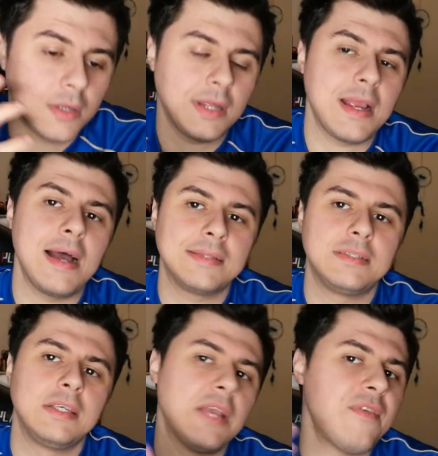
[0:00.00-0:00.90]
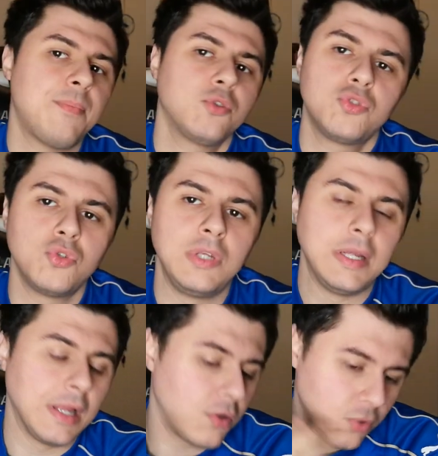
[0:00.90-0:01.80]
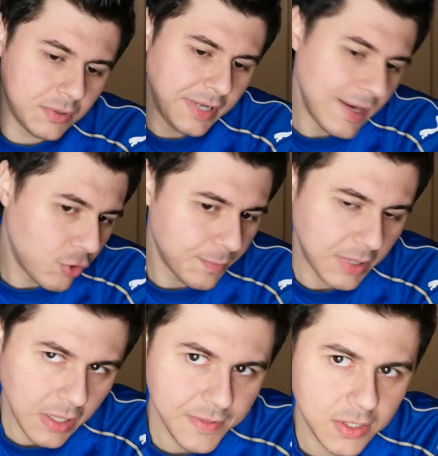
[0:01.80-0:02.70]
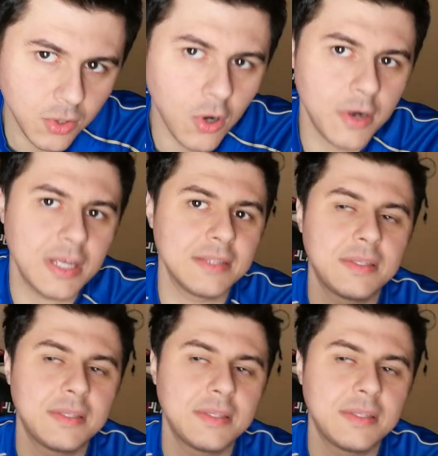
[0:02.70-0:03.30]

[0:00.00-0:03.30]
ragazzi che vi posso dire, contento per la vittoria,